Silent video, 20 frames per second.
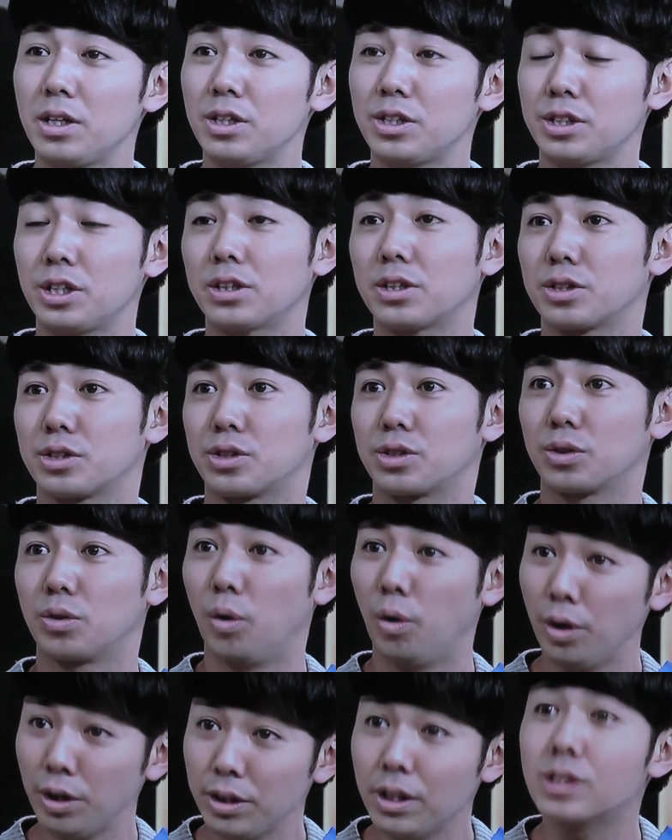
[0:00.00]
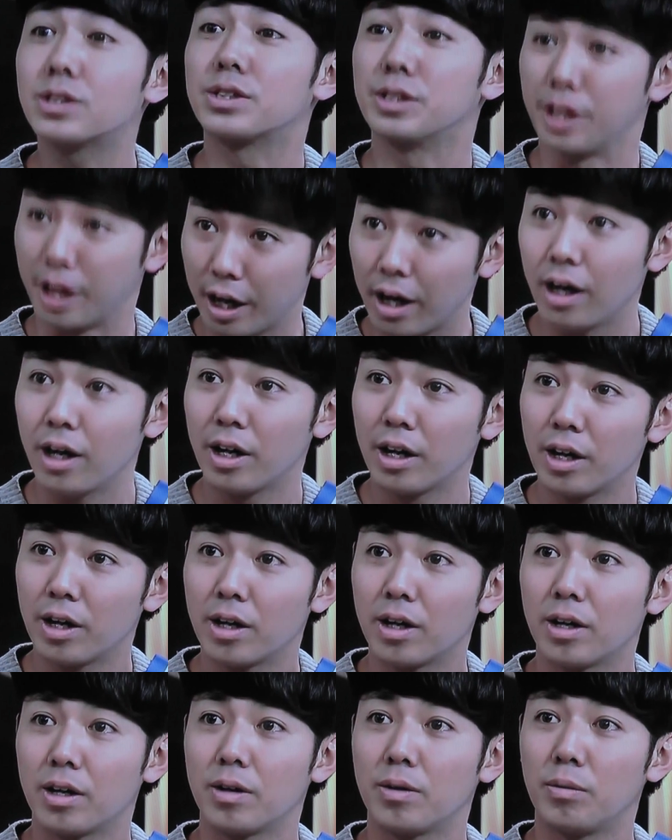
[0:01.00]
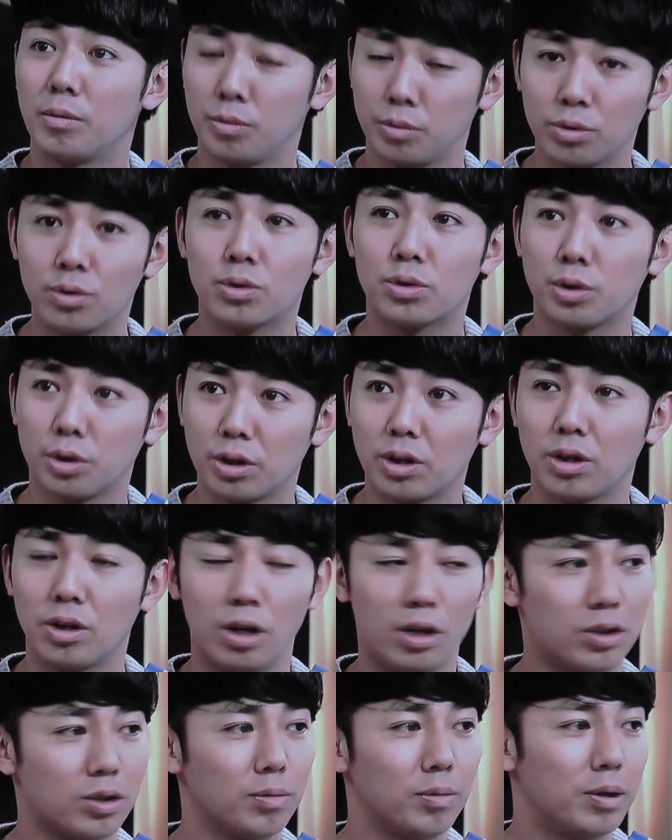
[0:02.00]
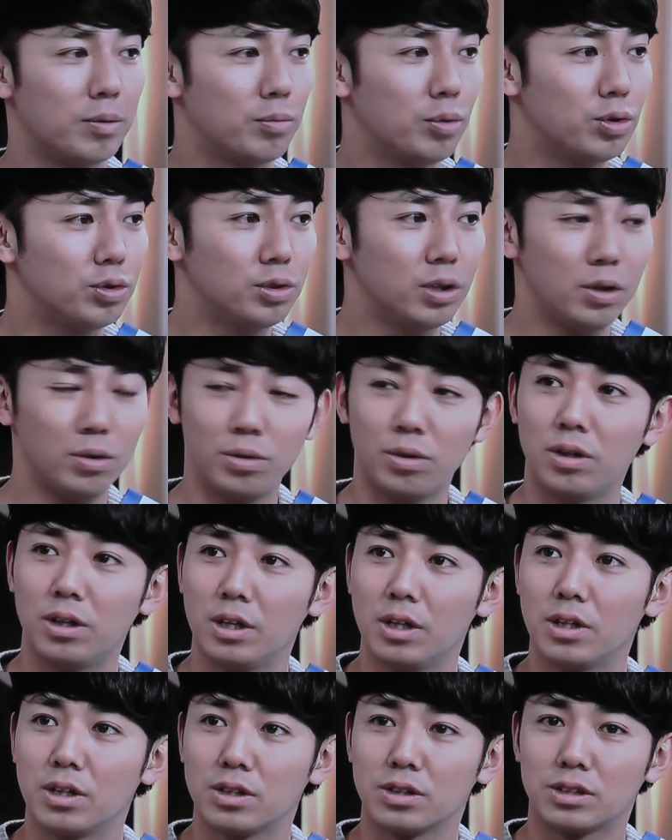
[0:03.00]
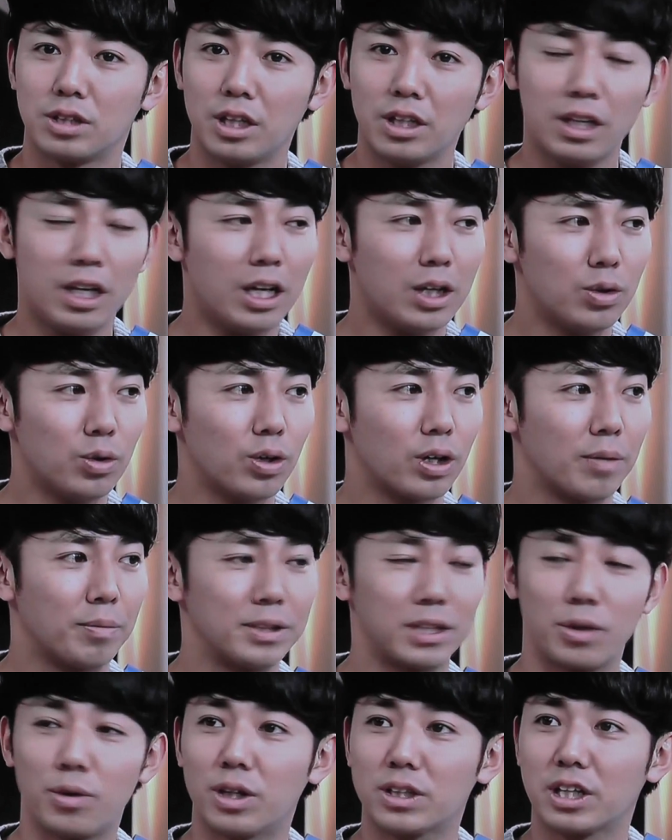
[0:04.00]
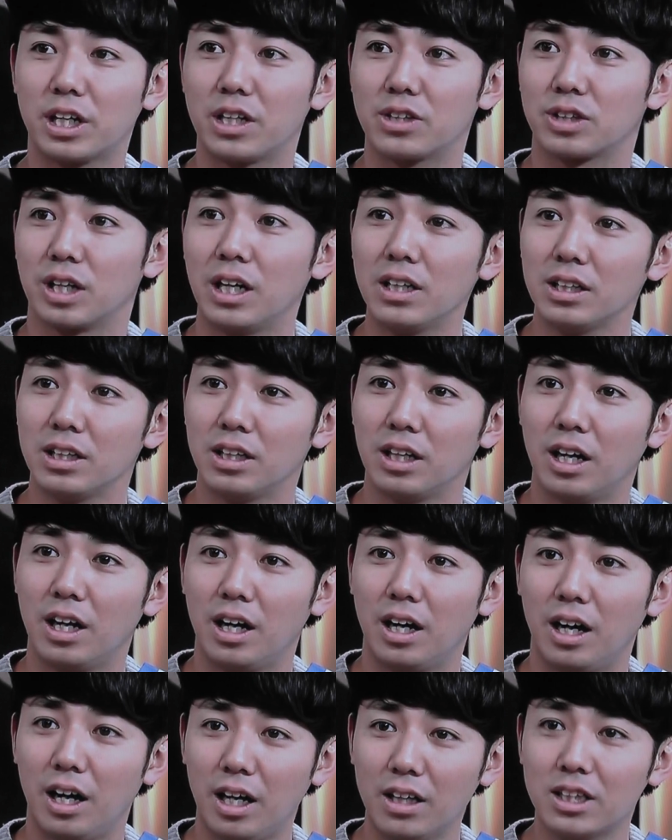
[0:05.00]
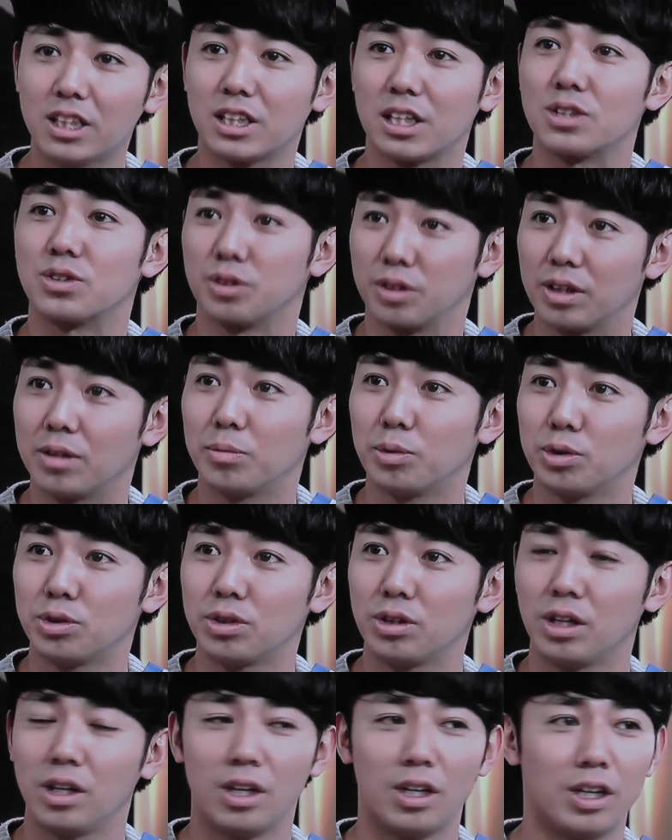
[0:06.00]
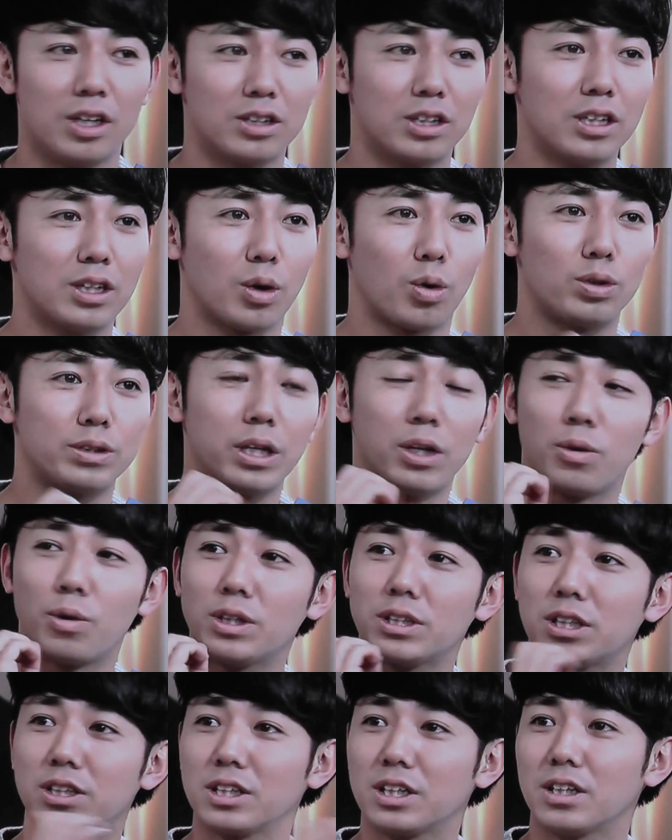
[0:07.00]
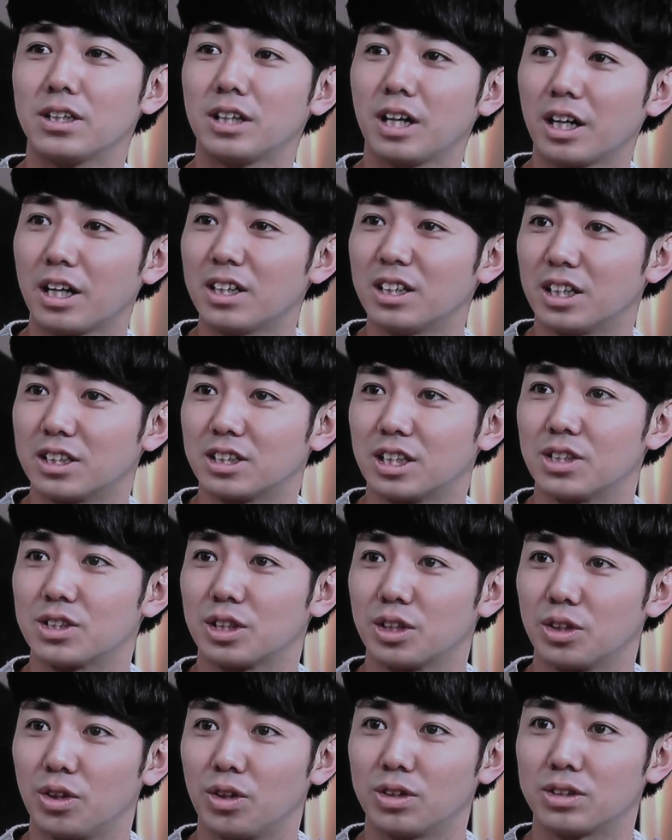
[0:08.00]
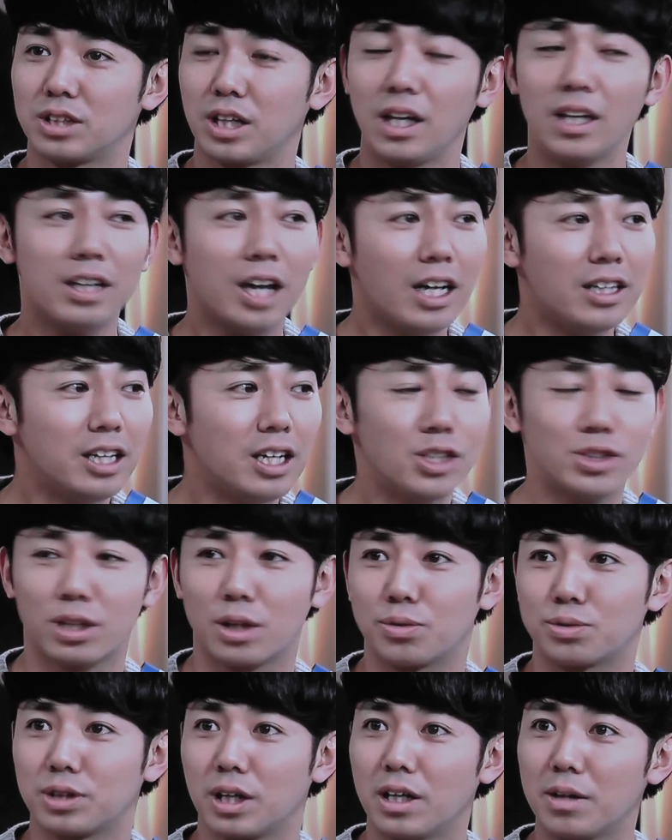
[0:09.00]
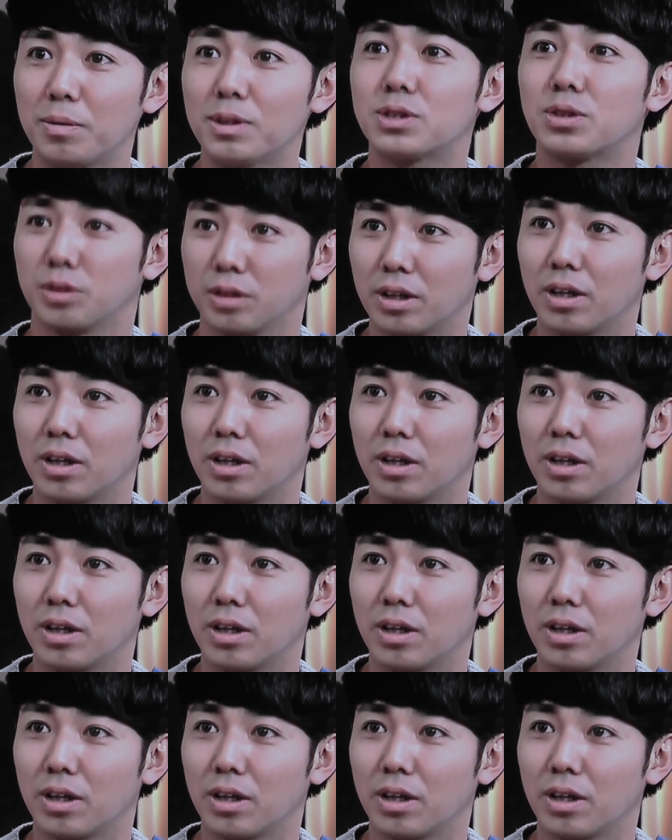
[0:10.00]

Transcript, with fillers: しててすごいですね本当にあとまあ僕のあの正解かどうかまだ言われてないですよ合ってたんですよねもう正解ですまだ答え言わされただけになったんですけど正解ですとか普通ありますよ